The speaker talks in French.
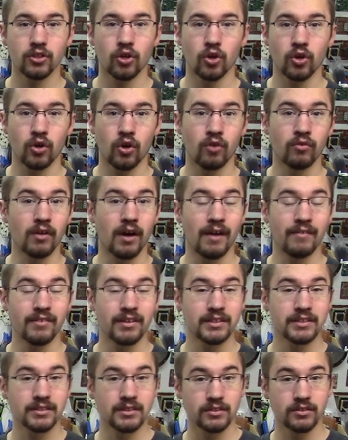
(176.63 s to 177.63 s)
Donc, on va,
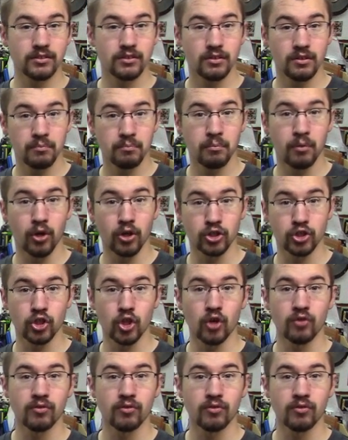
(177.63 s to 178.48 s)
avec cette broche-là,